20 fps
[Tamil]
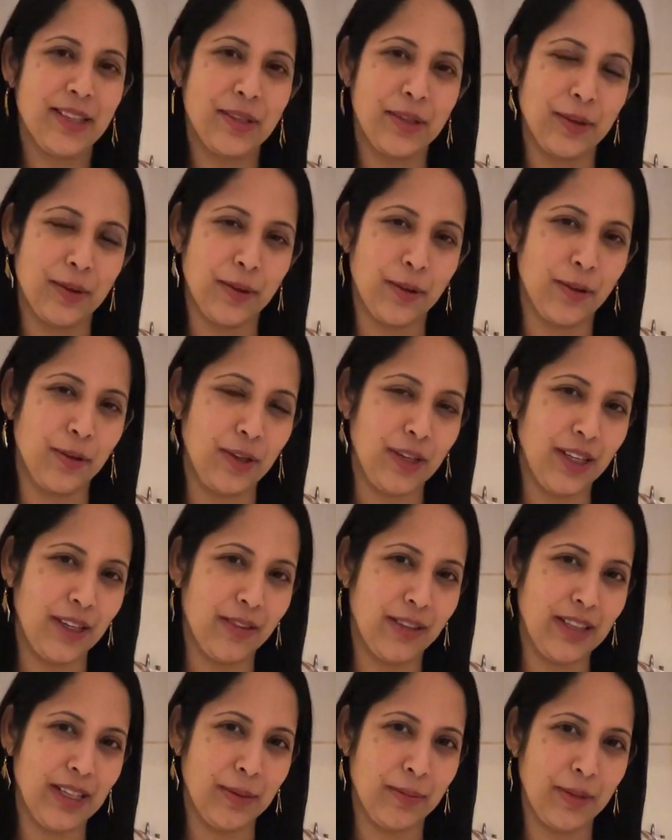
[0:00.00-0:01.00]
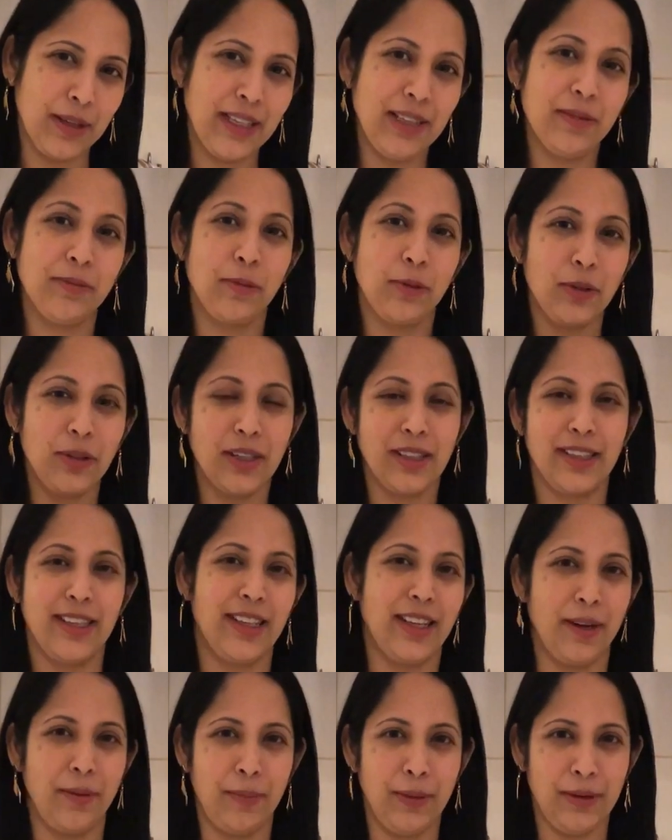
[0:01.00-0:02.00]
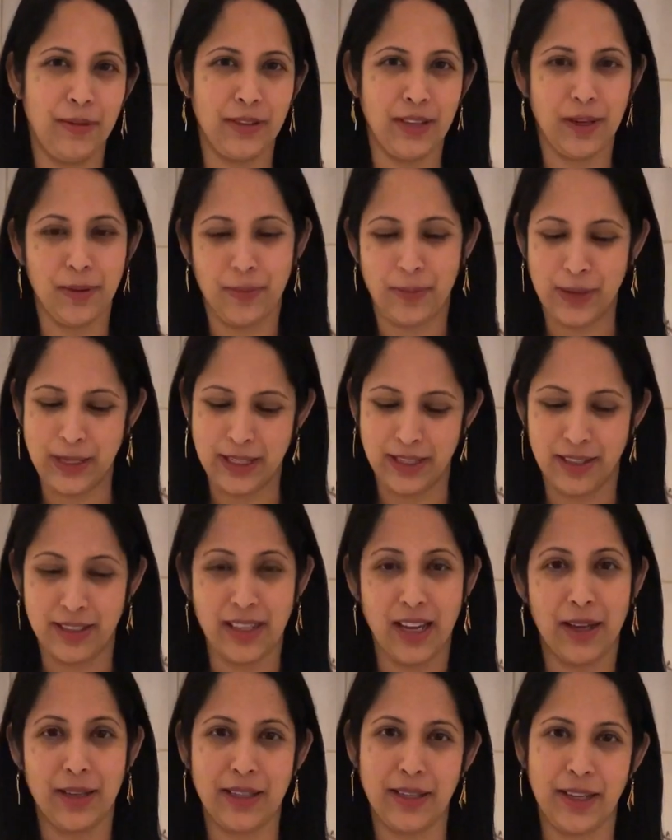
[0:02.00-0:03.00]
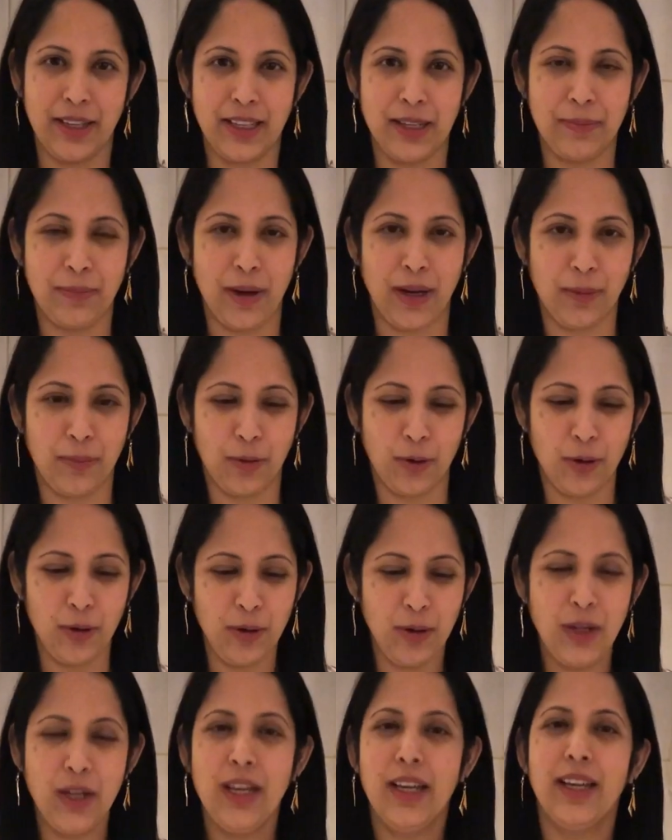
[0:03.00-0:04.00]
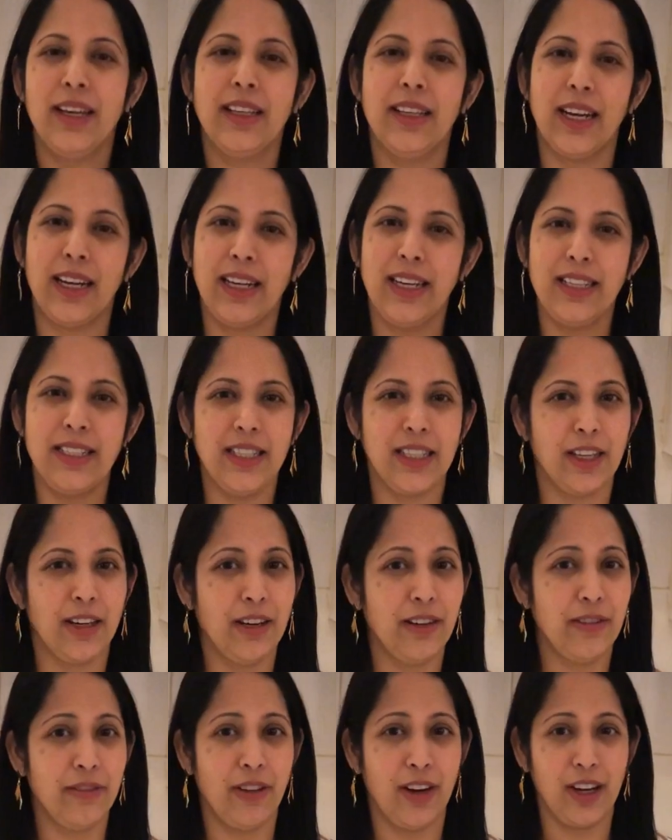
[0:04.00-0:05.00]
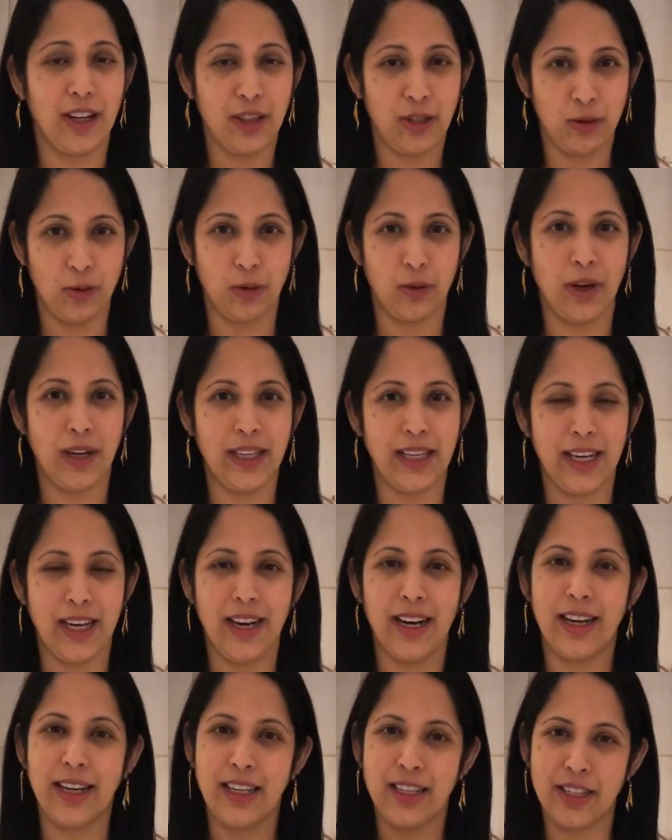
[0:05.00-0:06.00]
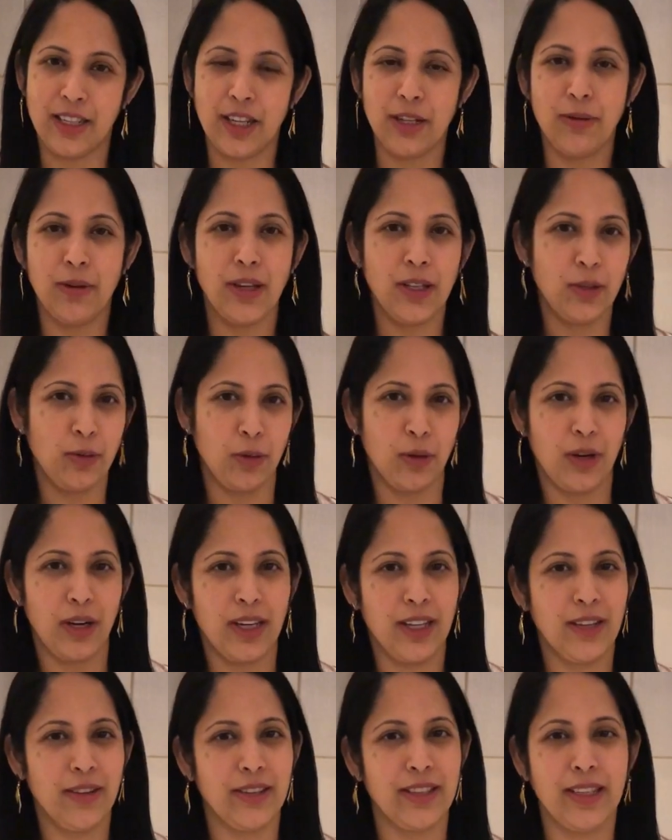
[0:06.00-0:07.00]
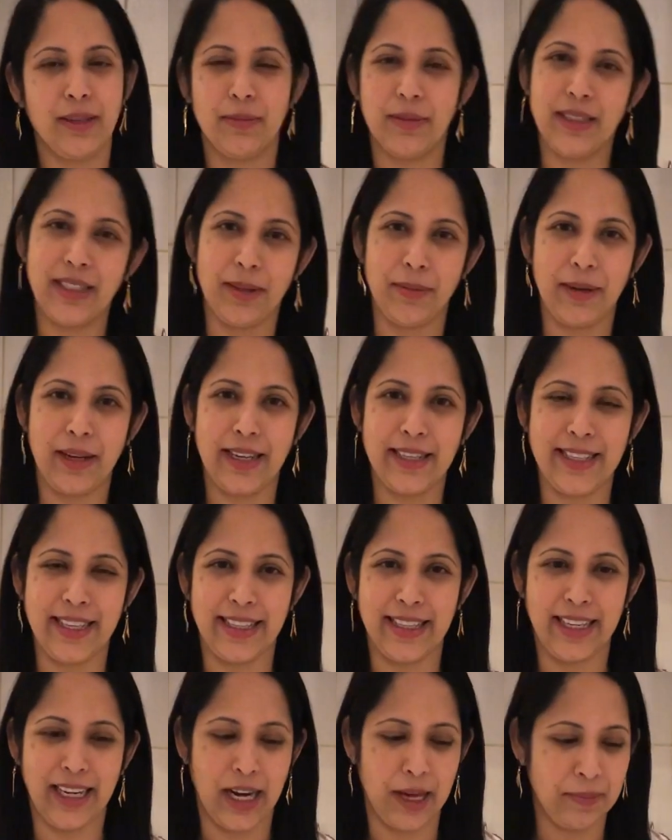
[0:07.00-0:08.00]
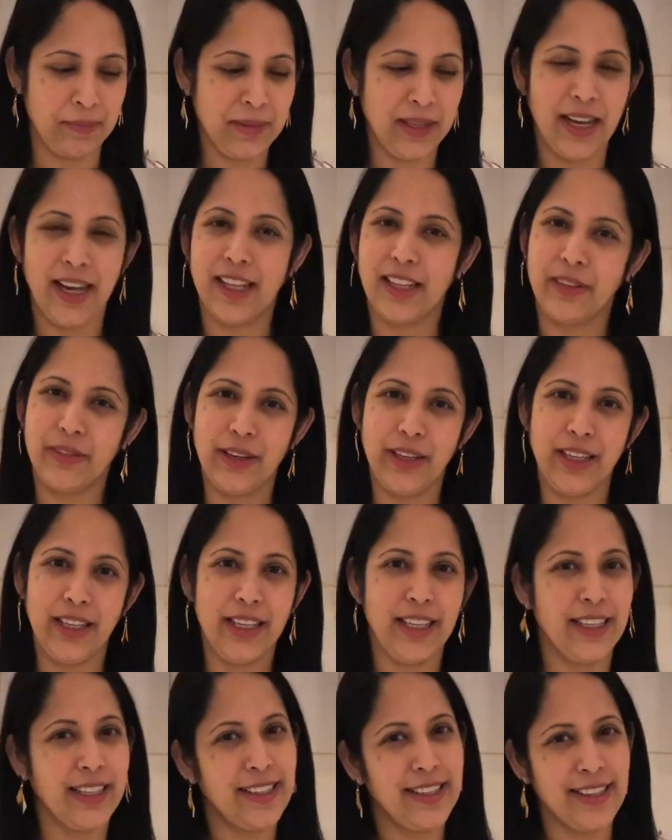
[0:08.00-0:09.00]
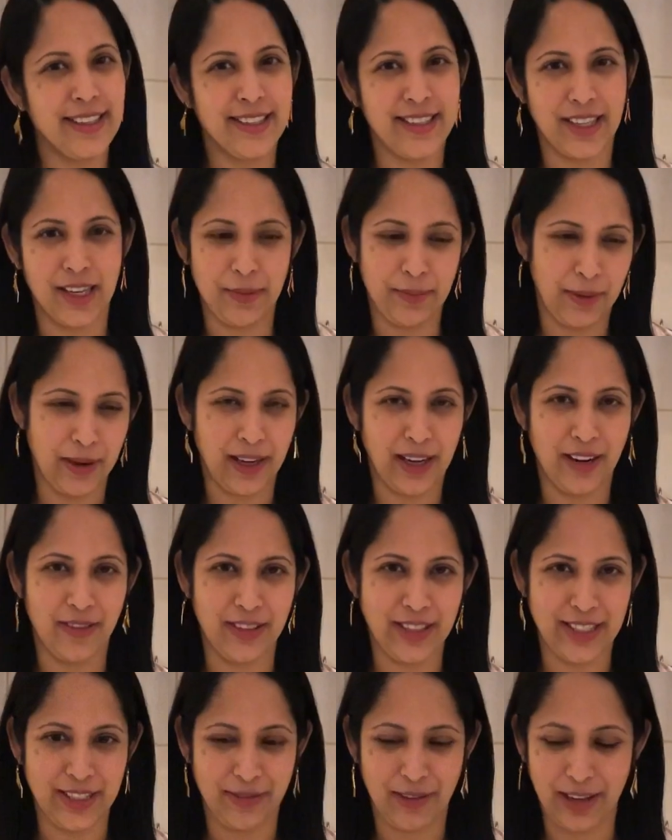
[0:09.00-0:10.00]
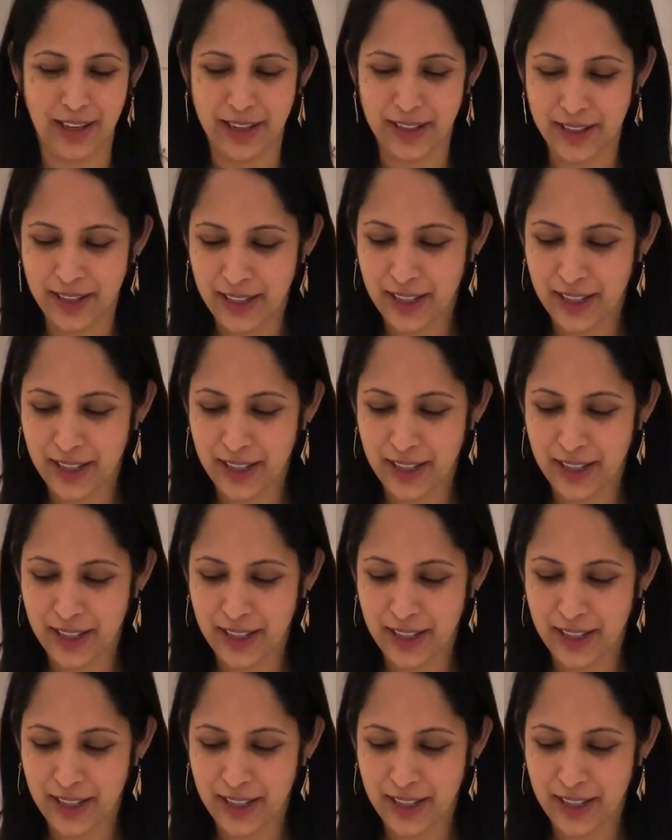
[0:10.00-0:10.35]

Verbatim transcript: ஸோ இன்றைக்கி வந்து நம்ம முருங்கைக்கீரை எப்படி வந்து நம்ம செய்யறதுன்னு பார்க்க போகிறோம் இது அட்லீஸ்ட் நீங்கள் வாரத்துக்கு ஒரு வாட்டி இல்லைனா அட்லீஸ்ட் ரெண்டு வாரத்துக்கு ஒரு வாட்டியாக வந்து நம்ம சமையலில் சேர்த்துக்கலாம் அதுக்கு வேண்டிய இன்க்ரீடியன்ஸ் என்னென்னு பார்க்கலாம் ஃபஸ்ட்டு வாங்க